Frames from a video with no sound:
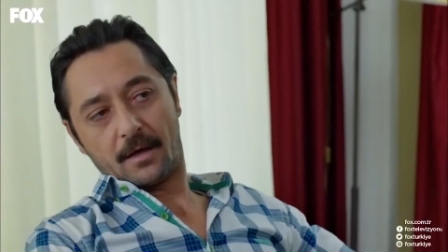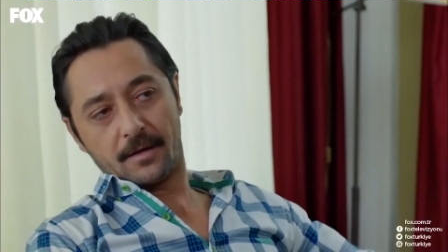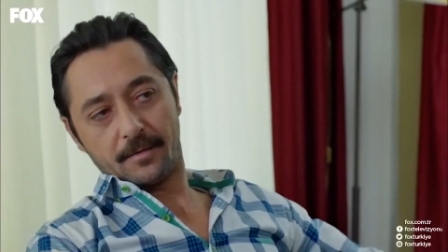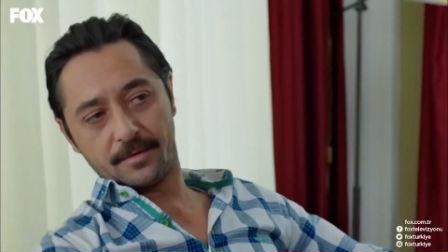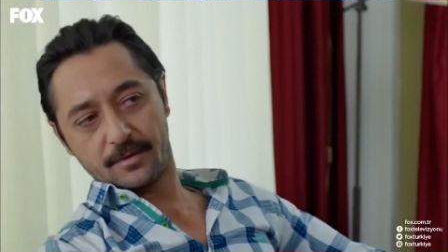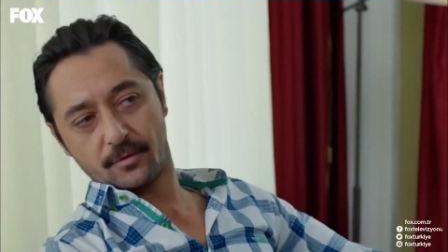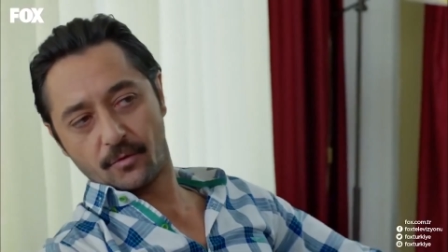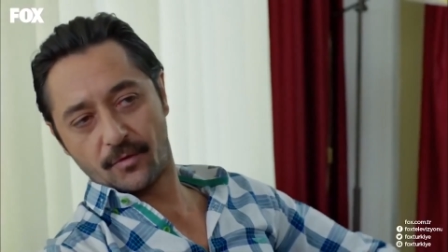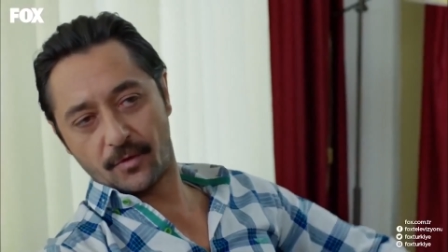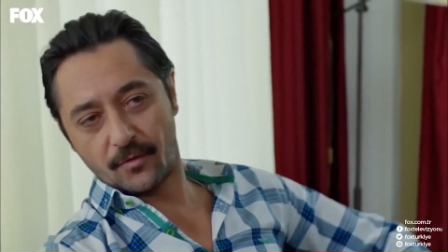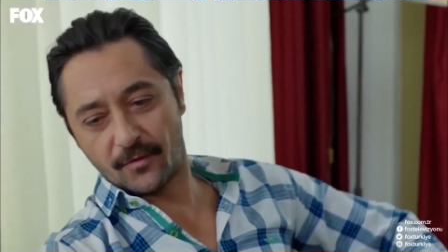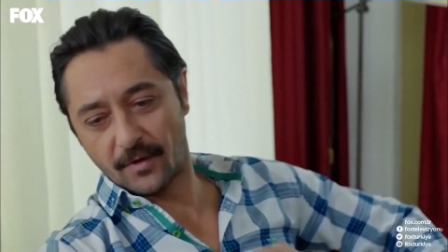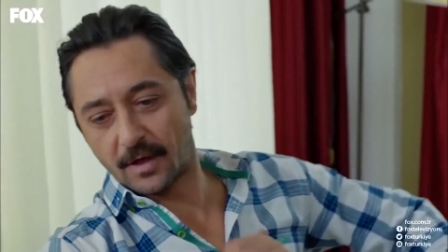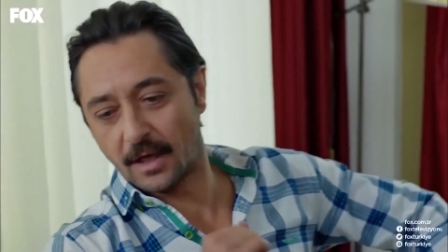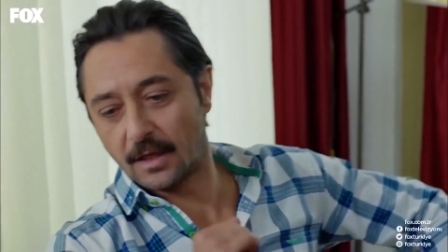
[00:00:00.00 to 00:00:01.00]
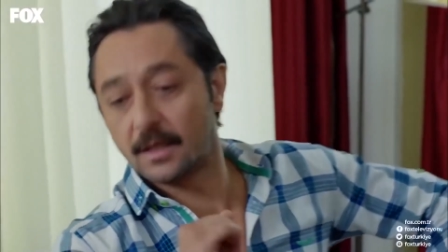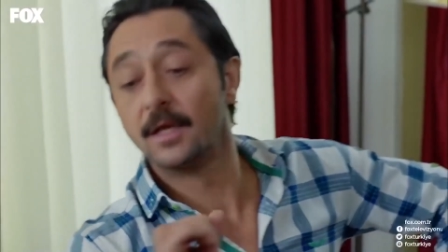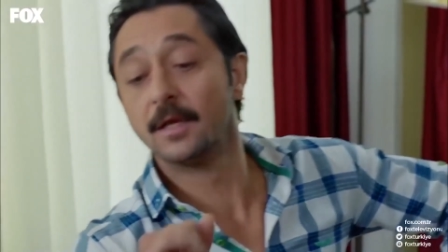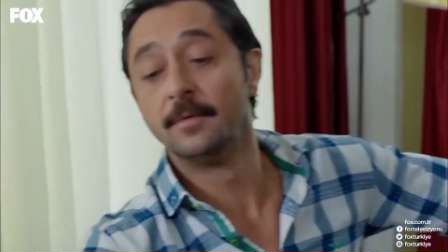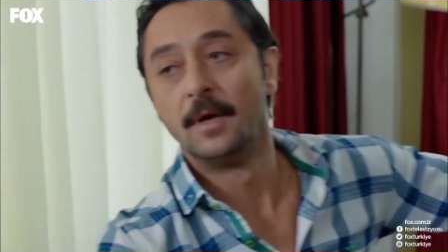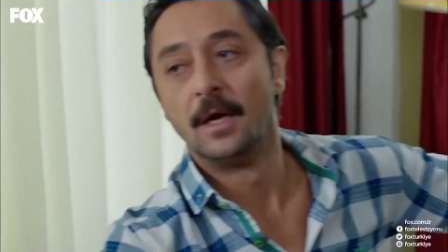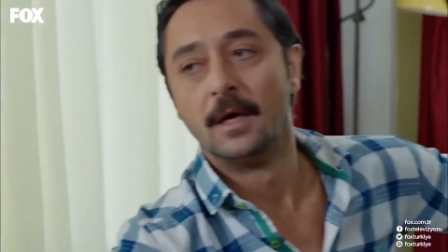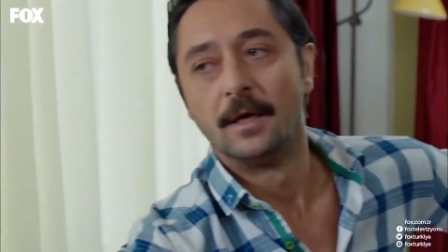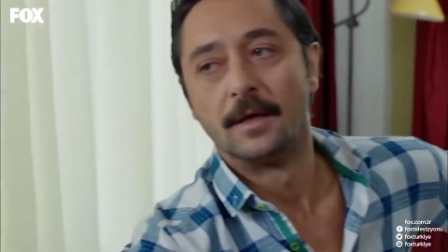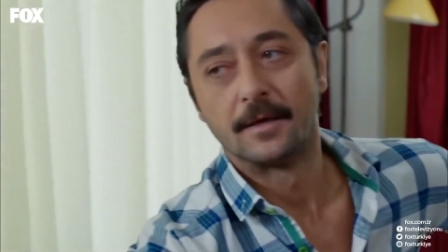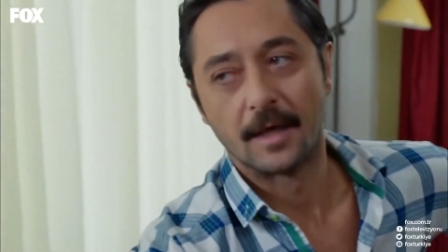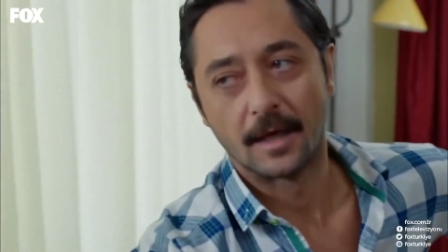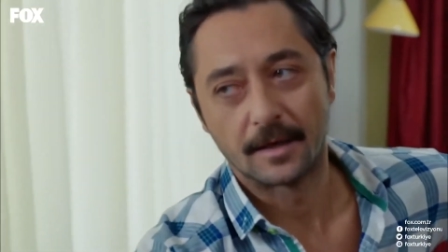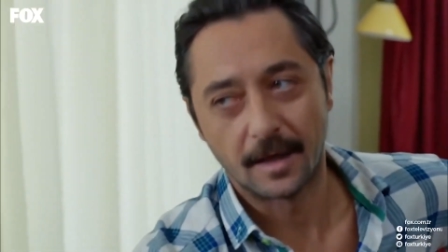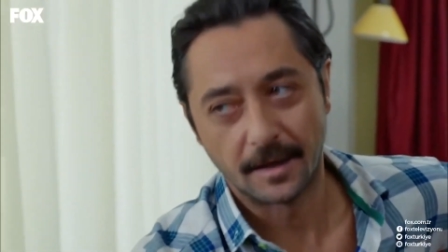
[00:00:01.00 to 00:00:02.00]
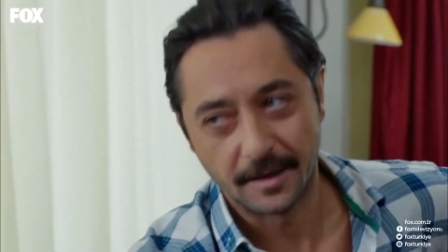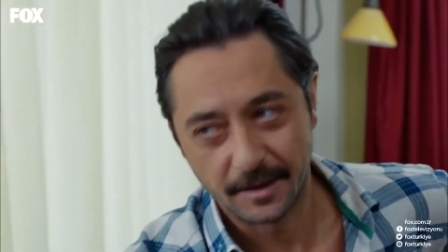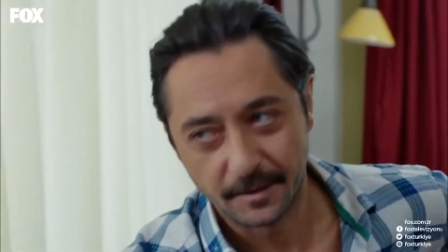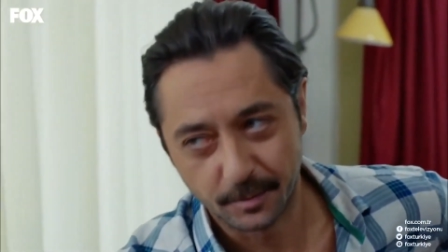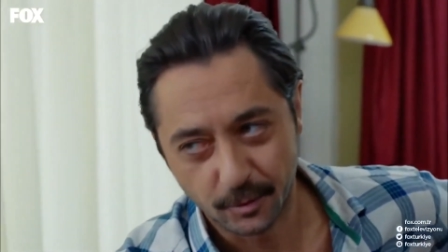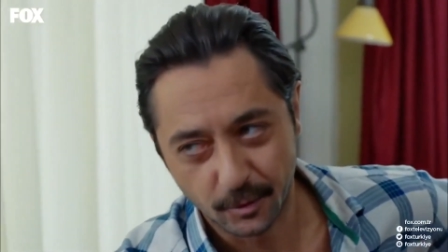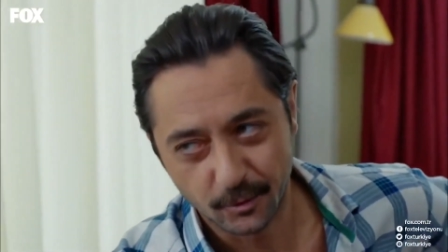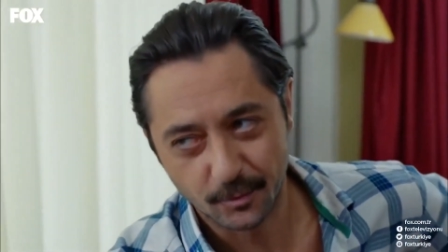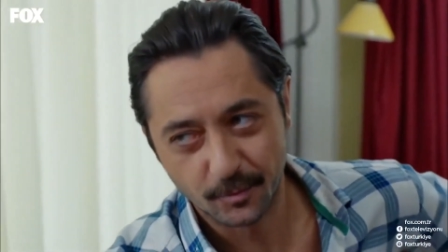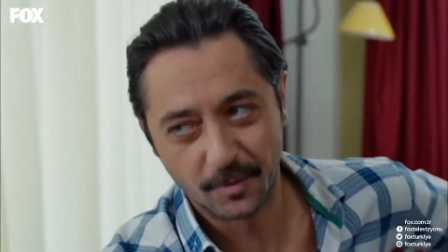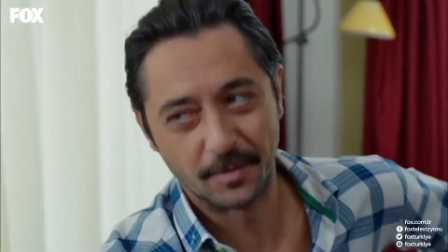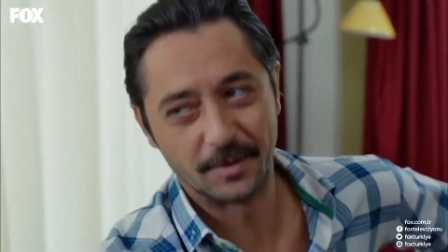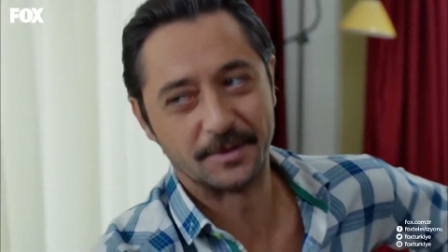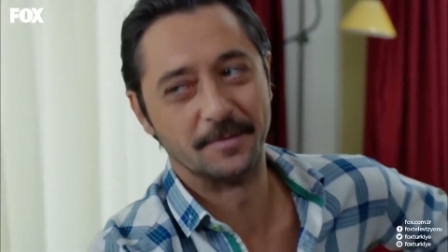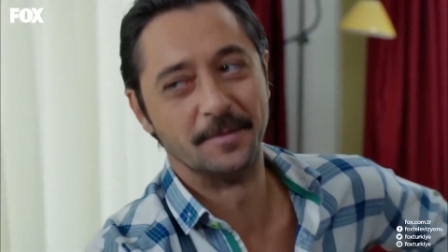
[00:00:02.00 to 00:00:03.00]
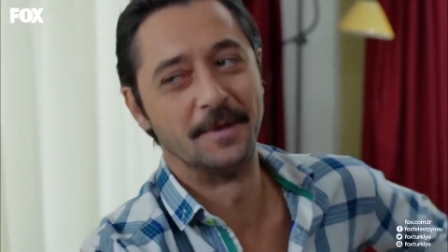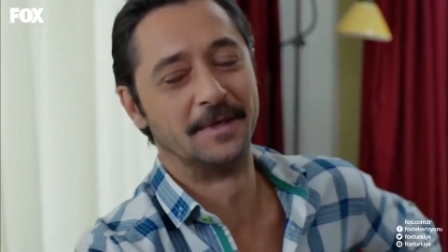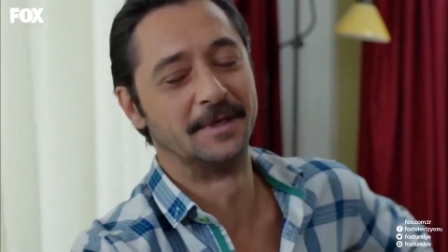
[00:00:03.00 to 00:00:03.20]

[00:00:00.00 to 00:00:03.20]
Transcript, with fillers: Hadi biz de ufak ufak kalkalım. Tekrar geçmiş olsun babacığım.